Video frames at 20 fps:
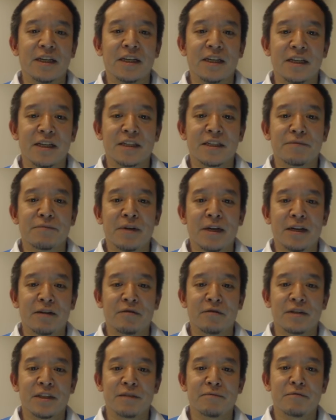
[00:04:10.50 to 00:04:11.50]
です。まあ、あ
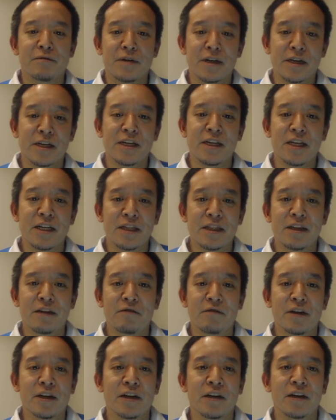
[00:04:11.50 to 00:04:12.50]
の自分が気に入って
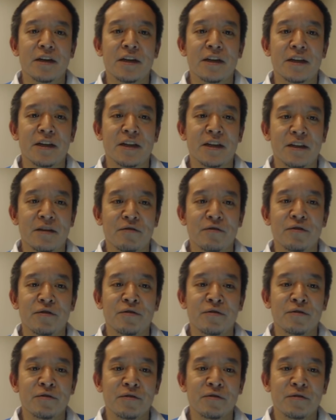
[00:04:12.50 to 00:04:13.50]
るだけと
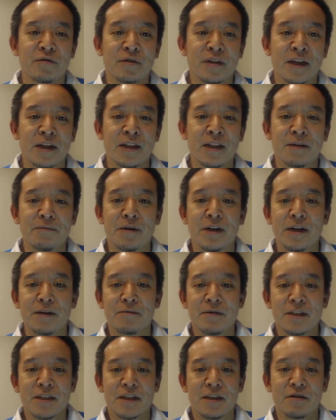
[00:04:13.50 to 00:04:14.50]
いう点でもあり
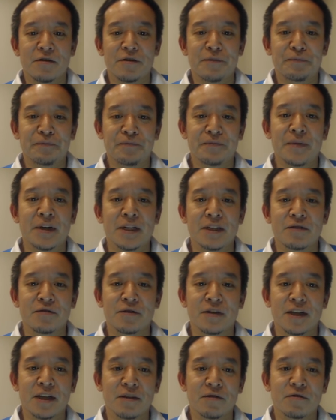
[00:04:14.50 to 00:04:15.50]
ますけど、まあ、そ
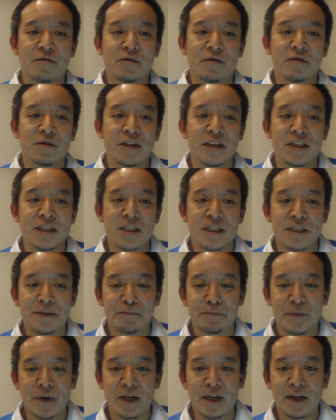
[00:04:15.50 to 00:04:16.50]
んなところです。
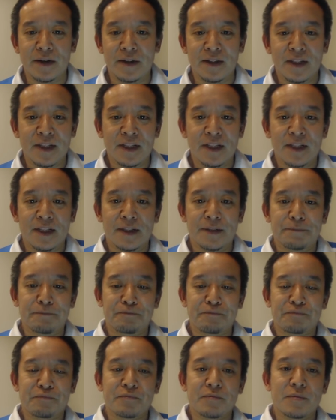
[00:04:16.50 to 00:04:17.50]
はい。
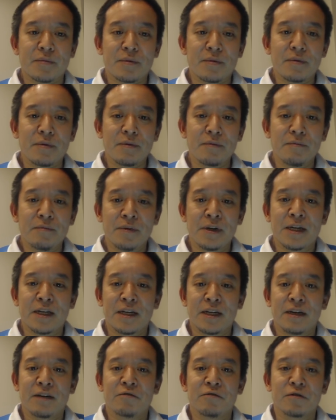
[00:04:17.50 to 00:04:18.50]
まあ
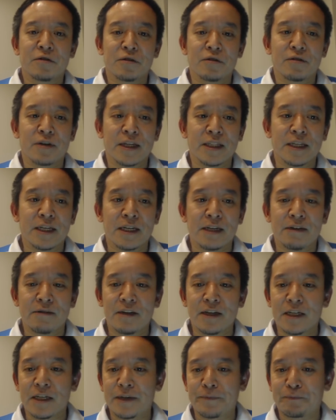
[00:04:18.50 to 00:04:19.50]
ね、多くの方
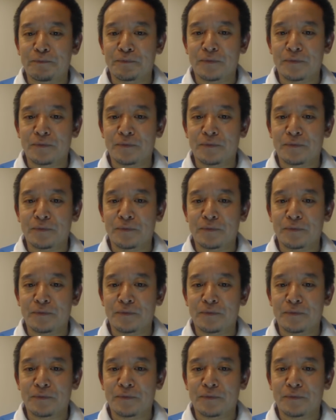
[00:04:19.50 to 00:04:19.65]
は